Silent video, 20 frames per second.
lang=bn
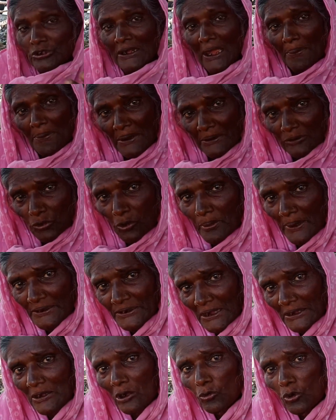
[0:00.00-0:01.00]
যদি আমি
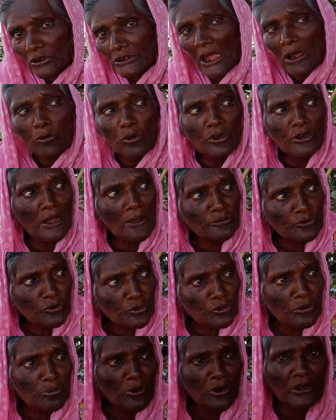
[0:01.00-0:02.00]
তোমার সঙ্গে কথা কই
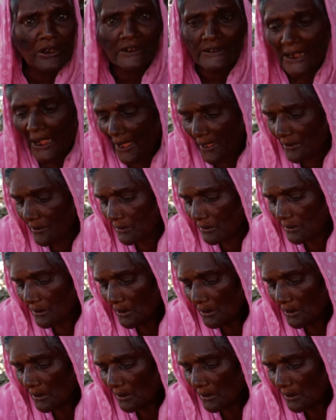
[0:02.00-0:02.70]
যদি মরে যায়